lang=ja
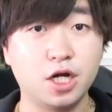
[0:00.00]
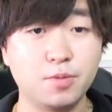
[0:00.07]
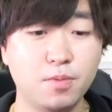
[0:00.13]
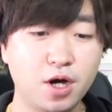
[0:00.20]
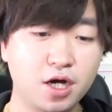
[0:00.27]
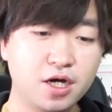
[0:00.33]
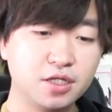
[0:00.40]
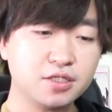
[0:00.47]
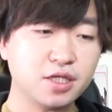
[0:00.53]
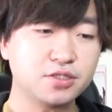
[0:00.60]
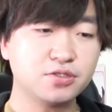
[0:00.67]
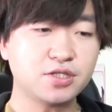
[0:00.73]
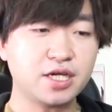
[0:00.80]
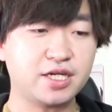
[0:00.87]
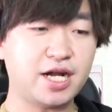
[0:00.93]
あれ、曲がった
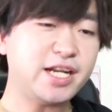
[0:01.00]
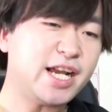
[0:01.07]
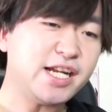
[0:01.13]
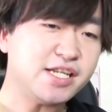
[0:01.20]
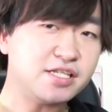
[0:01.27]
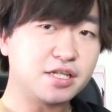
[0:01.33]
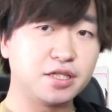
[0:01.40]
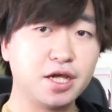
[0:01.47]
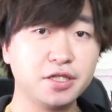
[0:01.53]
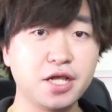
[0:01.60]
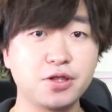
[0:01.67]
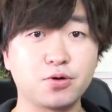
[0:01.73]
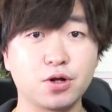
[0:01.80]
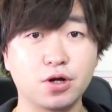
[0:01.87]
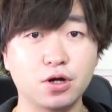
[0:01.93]
瞬間、ガリガリってなん
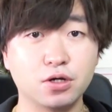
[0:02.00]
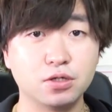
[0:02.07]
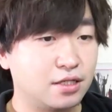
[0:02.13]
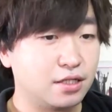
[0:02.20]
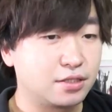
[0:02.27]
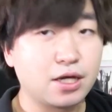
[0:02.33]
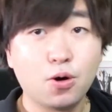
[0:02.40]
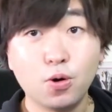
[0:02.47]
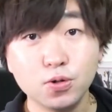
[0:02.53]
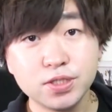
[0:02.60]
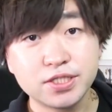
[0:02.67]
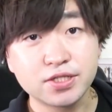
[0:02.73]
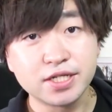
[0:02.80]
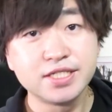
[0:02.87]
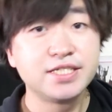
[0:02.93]
ないのかなさあ、本
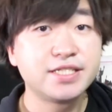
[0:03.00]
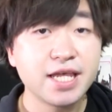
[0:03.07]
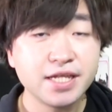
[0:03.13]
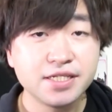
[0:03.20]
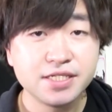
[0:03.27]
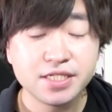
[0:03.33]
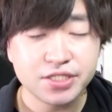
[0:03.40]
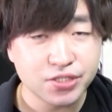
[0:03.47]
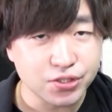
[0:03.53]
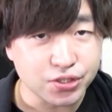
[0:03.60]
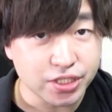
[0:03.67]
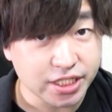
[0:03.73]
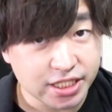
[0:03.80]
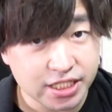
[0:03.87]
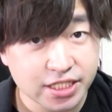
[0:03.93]
日は
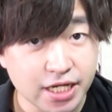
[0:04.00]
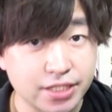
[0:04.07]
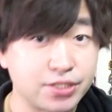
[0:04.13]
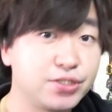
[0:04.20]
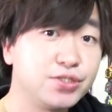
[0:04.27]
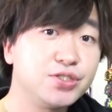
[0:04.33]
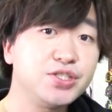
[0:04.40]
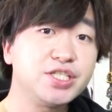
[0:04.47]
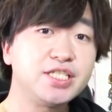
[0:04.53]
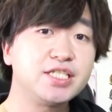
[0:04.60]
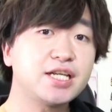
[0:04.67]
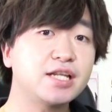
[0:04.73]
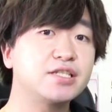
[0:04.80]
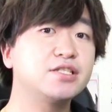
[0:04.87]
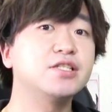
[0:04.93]
2021年
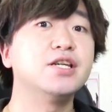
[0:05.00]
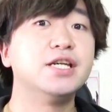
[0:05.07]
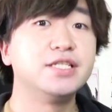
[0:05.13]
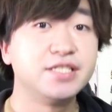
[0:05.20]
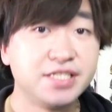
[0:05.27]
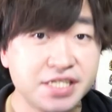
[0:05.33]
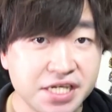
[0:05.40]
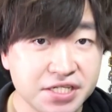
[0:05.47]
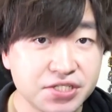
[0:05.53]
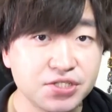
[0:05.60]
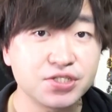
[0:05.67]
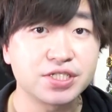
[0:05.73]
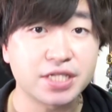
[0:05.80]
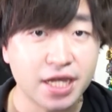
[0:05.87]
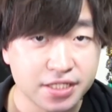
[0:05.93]
11月
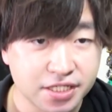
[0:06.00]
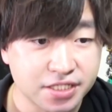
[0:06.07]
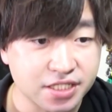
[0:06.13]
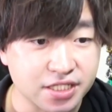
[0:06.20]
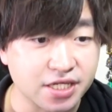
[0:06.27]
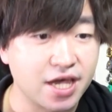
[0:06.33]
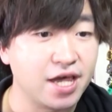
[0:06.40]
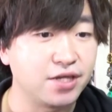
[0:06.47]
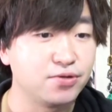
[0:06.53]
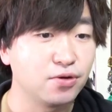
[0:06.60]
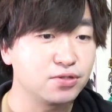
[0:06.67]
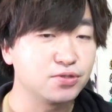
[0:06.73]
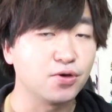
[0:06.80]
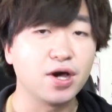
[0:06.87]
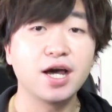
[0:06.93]
23日、え
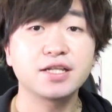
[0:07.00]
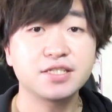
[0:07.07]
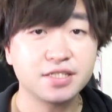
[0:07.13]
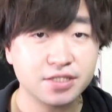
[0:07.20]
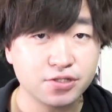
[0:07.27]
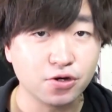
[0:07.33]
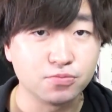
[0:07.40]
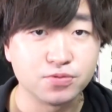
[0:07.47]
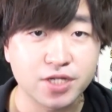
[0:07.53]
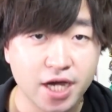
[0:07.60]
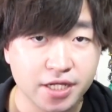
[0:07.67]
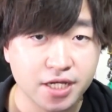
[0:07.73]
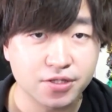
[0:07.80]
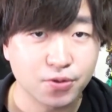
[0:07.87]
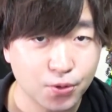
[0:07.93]
夜の8時を
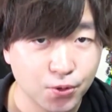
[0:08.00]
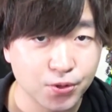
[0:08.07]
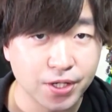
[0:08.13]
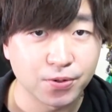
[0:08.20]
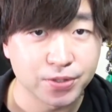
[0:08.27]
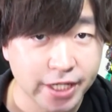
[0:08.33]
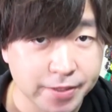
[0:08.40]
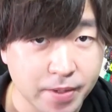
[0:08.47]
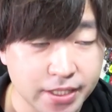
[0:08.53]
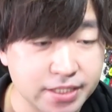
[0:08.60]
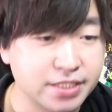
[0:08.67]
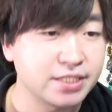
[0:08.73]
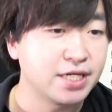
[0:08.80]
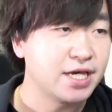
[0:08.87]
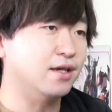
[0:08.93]
迎えたところでございま
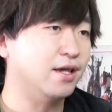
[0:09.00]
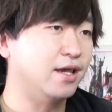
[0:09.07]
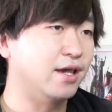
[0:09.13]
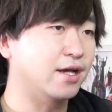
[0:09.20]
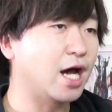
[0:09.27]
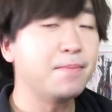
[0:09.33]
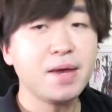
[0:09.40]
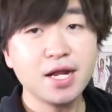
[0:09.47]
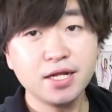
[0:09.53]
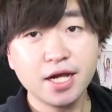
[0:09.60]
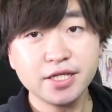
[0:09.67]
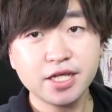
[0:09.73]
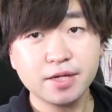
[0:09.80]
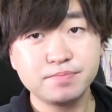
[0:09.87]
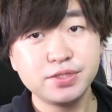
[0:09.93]
す。えー、仮面
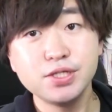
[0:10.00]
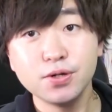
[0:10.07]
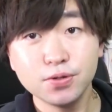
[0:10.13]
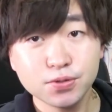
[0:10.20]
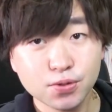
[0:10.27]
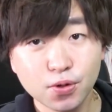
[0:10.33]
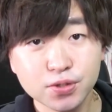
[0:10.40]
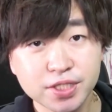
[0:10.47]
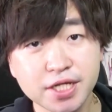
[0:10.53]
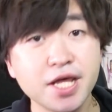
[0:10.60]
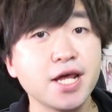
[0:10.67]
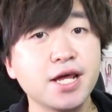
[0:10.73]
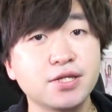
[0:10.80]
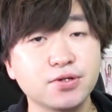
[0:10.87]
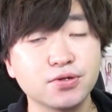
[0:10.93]

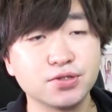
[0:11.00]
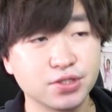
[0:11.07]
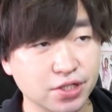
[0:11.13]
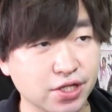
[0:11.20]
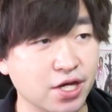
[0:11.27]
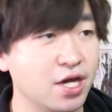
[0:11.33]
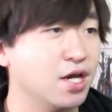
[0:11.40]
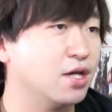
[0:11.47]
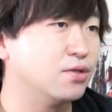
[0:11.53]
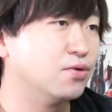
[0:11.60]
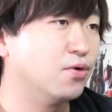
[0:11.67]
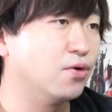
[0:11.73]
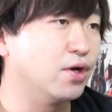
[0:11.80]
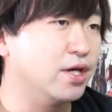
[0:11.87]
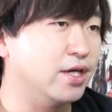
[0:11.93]
ライダービヨンドジェネレーションズ
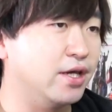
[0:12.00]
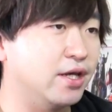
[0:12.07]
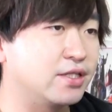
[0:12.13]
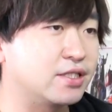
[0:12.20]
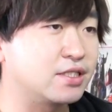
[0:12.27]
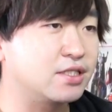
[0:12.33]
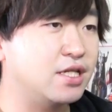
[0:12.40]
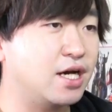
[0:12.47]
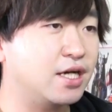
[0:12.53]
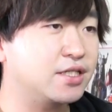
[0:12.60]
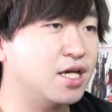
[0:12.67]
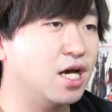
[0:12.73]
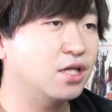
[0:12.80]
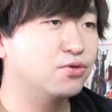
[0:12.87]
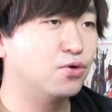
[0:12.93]
の、えー、釣った
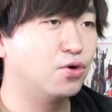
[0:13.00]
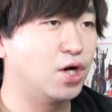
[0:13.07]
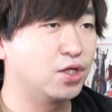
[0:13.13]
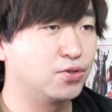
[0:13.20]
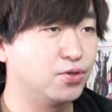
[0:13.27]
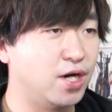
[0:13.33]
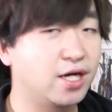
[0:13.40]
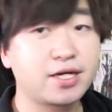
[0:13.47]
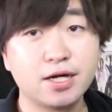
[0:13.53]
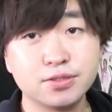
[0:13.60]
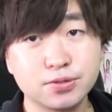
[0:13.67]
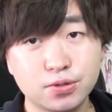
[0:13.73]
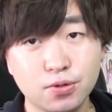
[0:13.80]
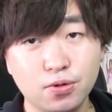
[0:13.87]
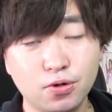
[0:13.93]
方のあの、
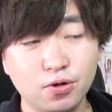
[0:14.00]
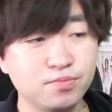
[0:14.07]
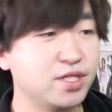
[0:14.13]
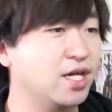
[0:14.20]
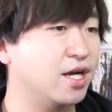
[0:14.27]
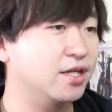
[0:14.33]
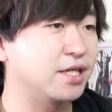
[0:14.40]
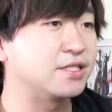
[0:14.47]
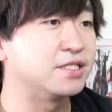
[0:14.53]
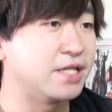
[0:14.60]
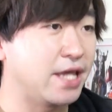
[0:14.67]
アカウントを見たらです